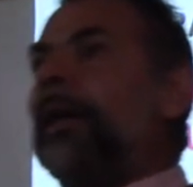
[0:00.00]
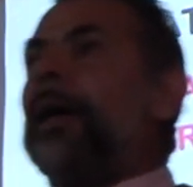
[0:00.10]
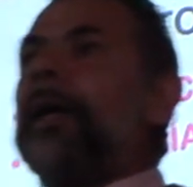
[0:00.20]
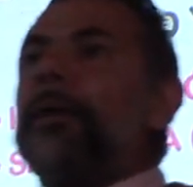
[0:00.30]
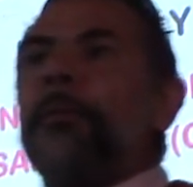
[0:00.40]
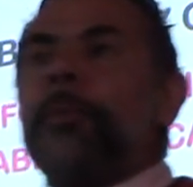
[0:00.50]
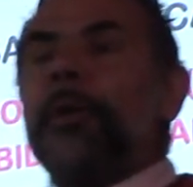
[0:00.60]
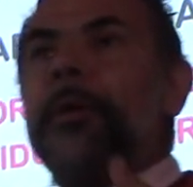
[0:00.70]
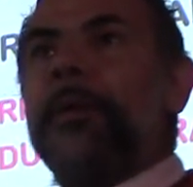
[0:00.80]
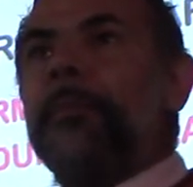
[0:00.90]
Acá hay un
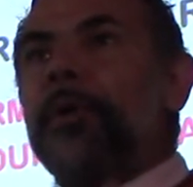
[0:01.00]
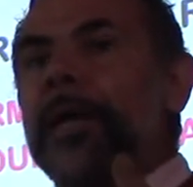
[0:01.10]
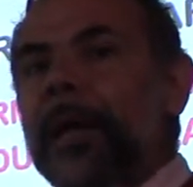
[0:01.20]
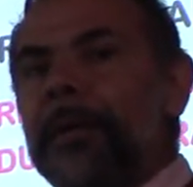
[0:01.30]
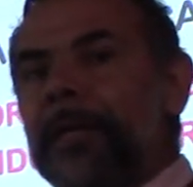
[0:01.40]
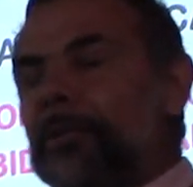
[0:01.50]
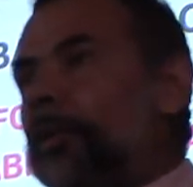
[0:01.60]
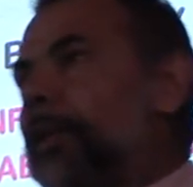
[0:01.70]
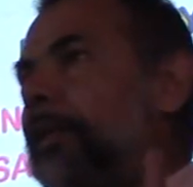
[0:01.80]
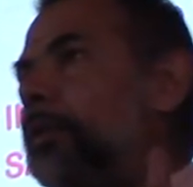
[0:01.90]
problema muy grave que
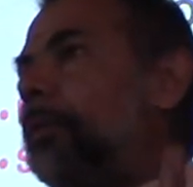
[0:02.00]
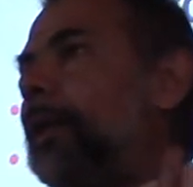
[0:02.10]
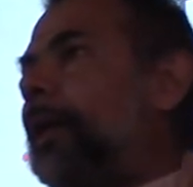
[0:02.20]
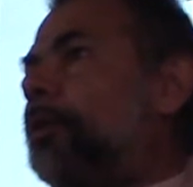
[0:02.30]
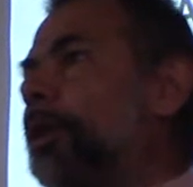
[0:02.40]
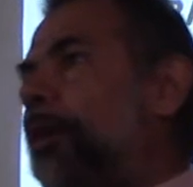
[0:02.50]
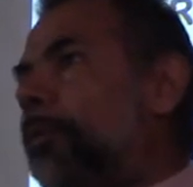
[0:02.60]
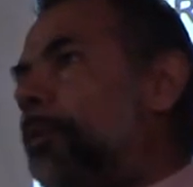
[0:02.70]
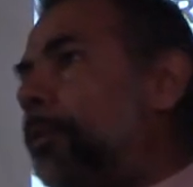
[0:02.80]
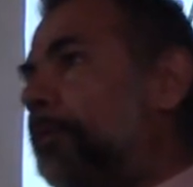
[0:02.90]
yo les quiero hablar ahora
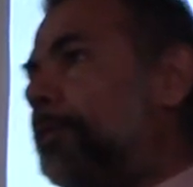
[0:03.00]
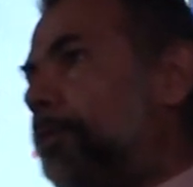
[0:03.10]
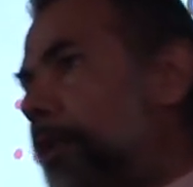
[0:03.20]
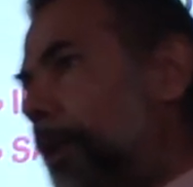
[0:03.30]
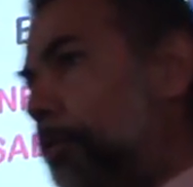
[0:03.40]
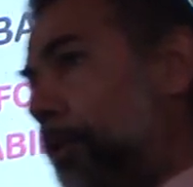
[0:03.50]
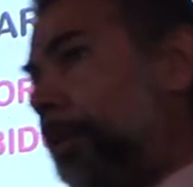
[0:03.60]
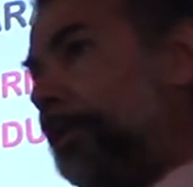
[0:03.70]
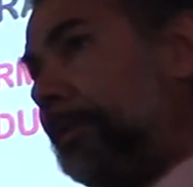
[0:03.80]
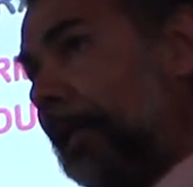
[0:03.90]
como profesor de la
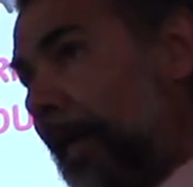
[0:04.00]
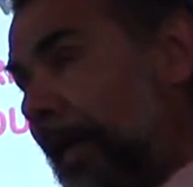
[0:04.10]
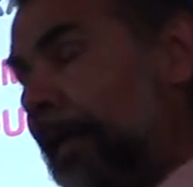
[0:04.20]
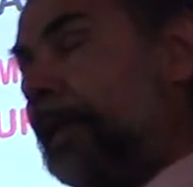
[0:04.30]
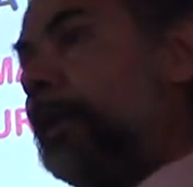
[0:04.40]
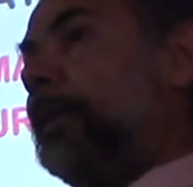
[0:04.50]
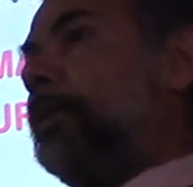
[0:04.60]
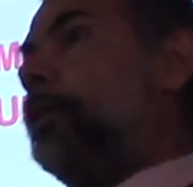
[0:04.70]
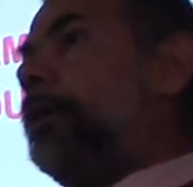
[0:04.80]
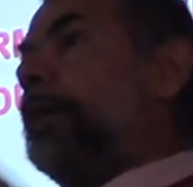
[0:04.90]
universidad,
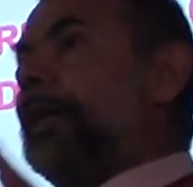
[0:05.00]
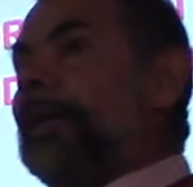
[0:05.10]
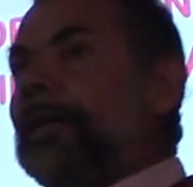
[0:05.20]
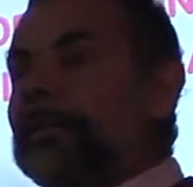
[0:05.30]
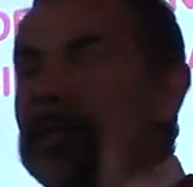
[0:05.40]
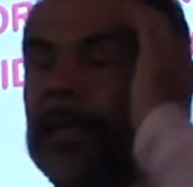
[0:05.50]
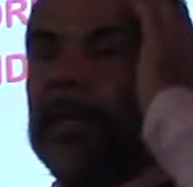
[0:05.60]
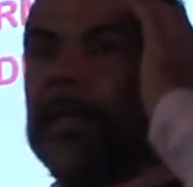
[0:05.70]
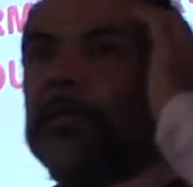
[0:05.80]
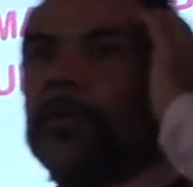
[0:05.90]
¿no? que es
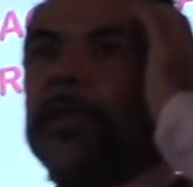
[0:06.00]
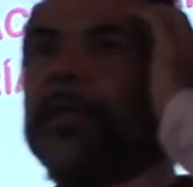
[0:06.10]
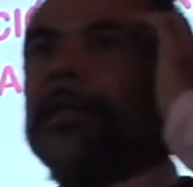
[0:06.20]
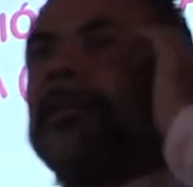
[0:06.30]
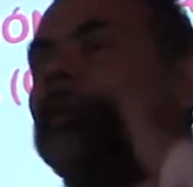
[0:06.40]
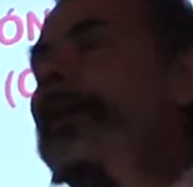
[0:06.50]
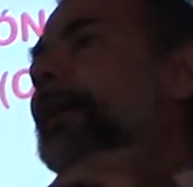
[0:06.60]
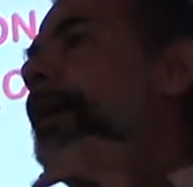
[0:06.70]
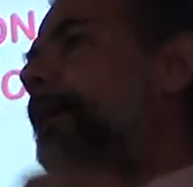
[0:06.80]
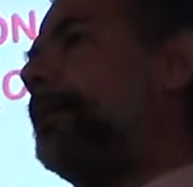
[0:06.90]
el hecho de que se
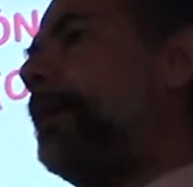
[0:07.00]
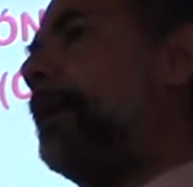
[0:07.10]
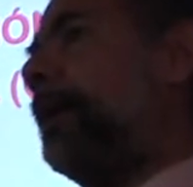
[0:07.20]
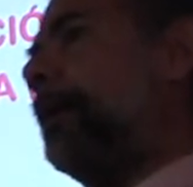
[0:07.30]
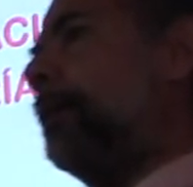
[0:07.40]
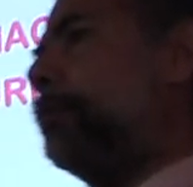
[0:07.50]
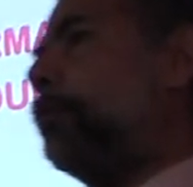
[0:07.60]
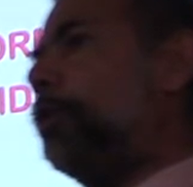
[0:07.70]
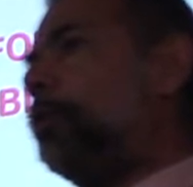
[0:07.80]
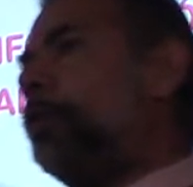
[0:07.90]
crea que está
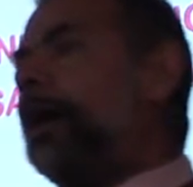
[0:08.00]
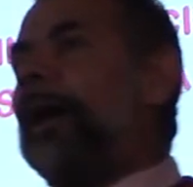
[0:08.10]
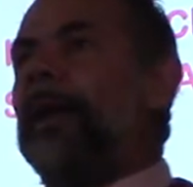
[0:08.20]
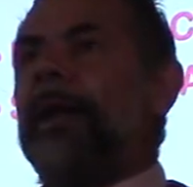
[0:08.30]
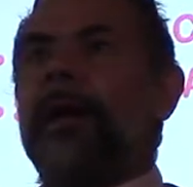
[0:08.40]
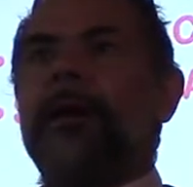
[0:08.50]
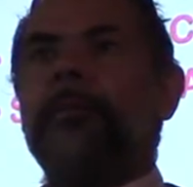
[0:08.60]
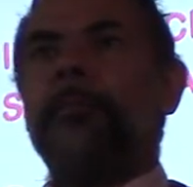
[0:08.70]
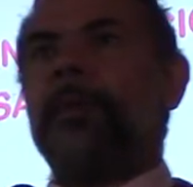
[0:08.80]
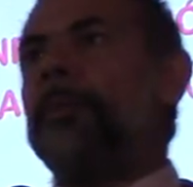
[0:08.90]
todo a,
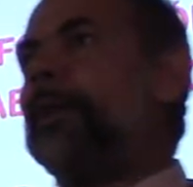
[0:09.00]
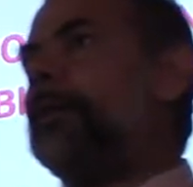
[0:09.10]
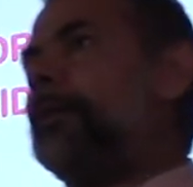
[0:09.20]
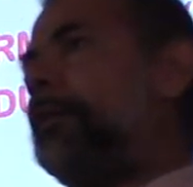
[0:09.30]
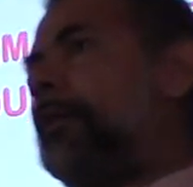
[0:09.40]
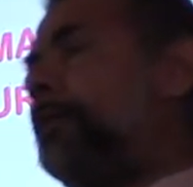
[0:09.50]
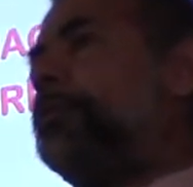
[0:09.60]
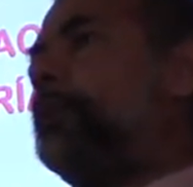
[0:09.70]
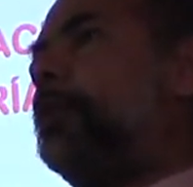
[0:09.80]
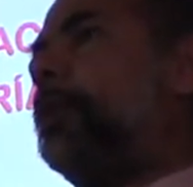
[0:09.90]
un primer
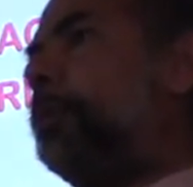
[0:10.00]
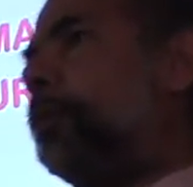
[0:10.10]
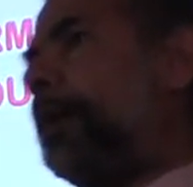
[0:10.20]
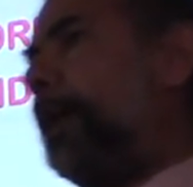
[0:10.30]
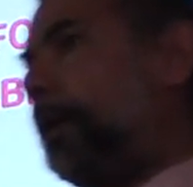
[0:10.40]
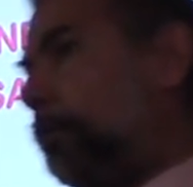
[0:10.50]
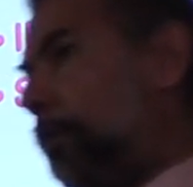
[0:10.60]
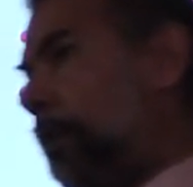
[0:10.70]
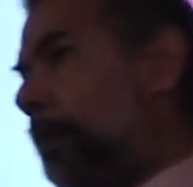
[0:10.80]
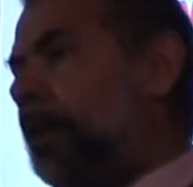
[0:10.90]
resultado de búsqueda de
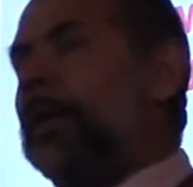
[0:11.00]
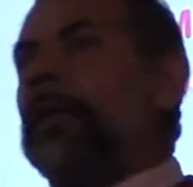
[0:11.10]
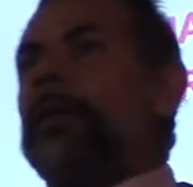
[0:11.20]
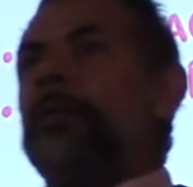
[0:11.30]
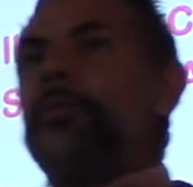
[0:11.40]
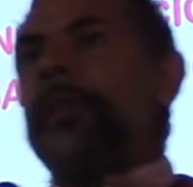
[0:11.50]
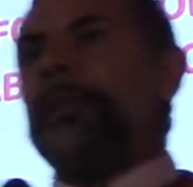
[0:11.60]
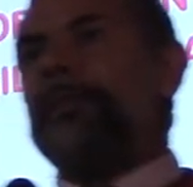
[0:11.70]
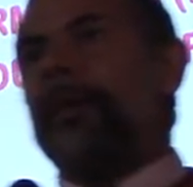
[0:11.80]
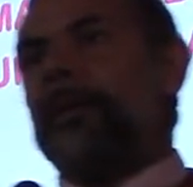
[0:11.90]
Google.
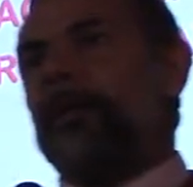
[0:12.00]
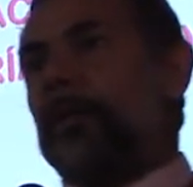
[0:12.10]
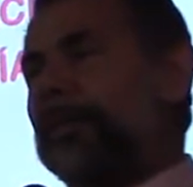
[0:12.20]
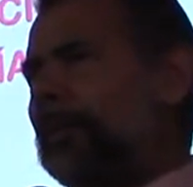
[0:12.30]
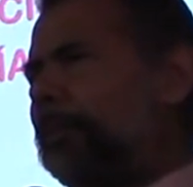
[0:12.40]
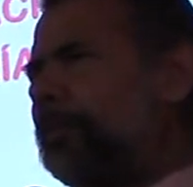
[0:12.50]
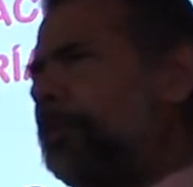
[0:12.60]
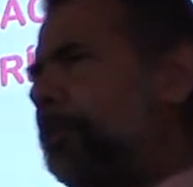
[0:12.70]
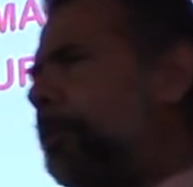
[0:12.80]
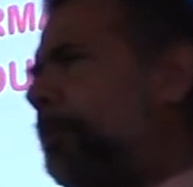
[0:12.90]
Ustedes saben lo que es el
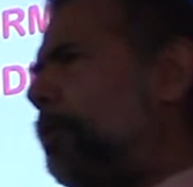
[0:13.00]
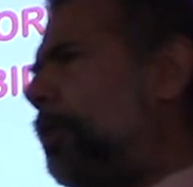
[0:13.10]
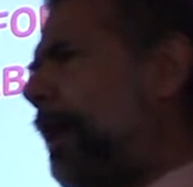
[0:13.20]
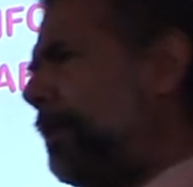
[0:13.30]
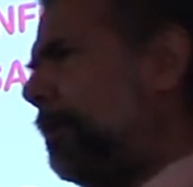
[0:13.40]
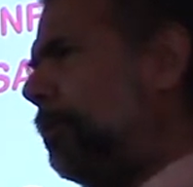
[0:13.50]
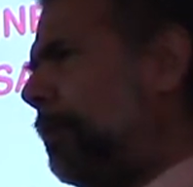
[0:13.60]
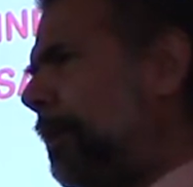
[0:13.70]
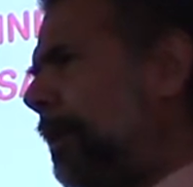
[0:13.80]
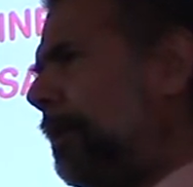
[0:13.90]
posicionamiento orgánico,
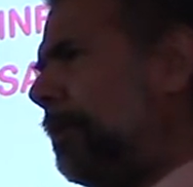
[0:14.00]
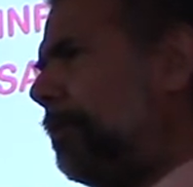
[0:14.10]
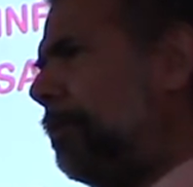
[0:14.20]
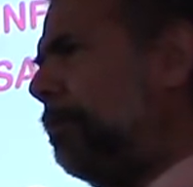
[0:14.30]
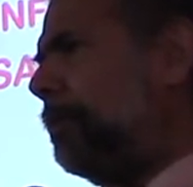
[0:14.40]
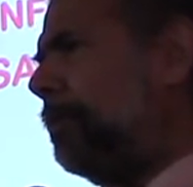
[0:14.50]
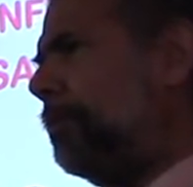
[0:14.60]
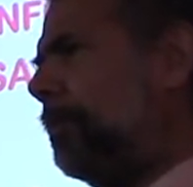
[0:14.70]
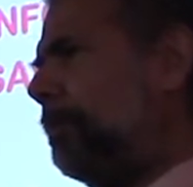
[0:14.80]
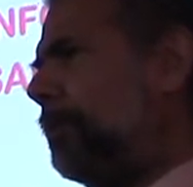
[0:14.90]
¿verdad? O
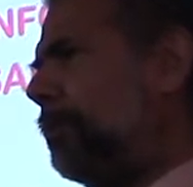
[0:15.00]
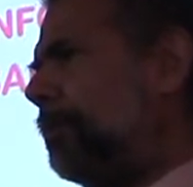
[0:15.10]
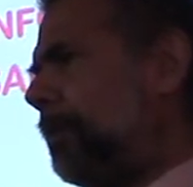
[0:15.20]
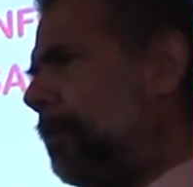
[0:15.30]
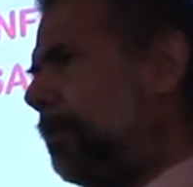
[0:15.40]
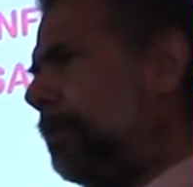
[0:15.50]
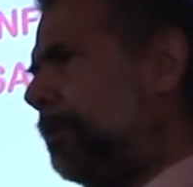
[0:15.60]
posicionamiento SEO.